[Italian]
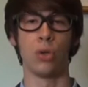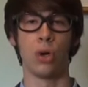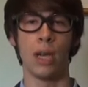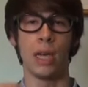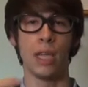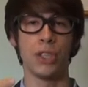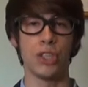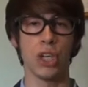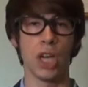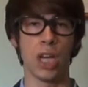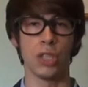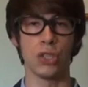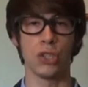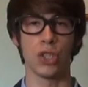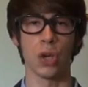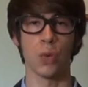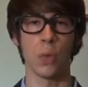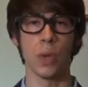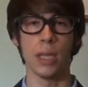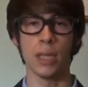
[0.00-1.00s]
alle
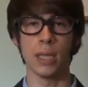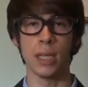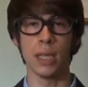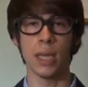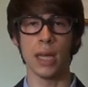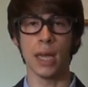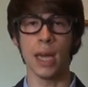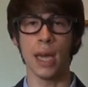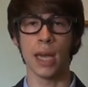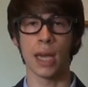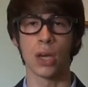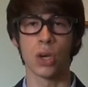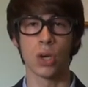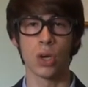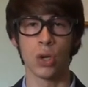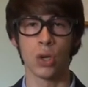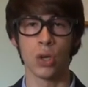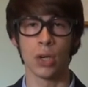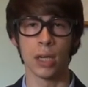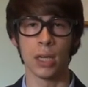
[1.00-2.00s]
ciance, quindi
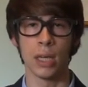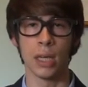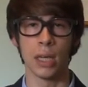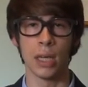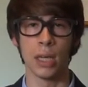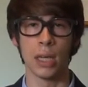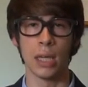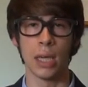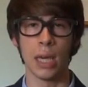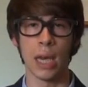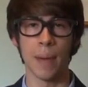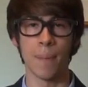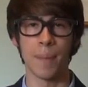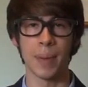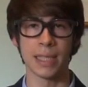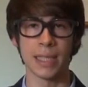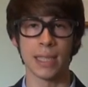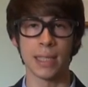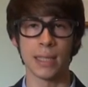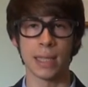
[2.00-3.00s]
ecco la
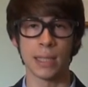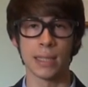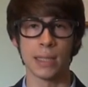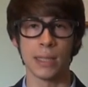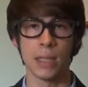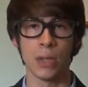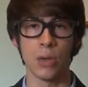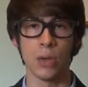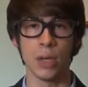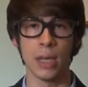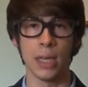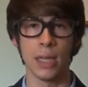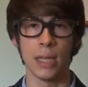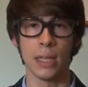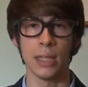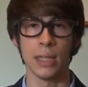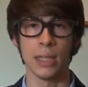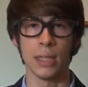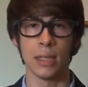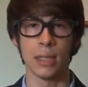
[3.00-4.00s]

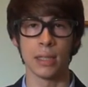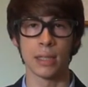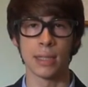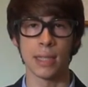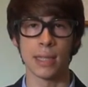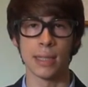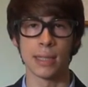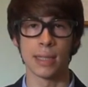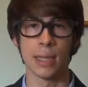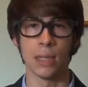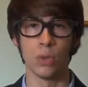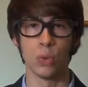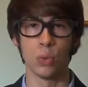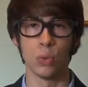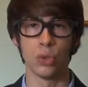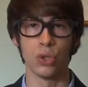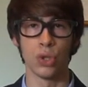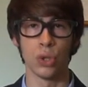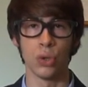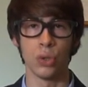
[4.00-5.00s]
presentazione senza
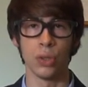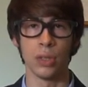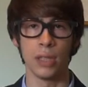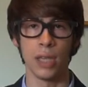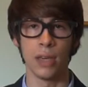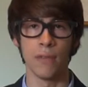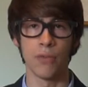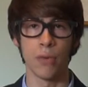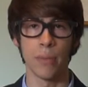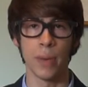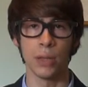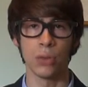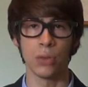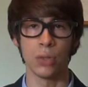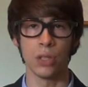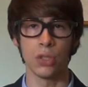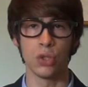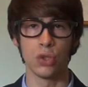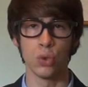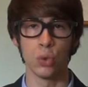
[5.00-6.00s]
indugio, del fumetto
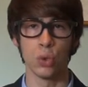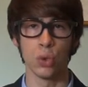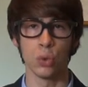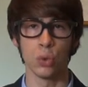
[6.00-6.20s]
di giugno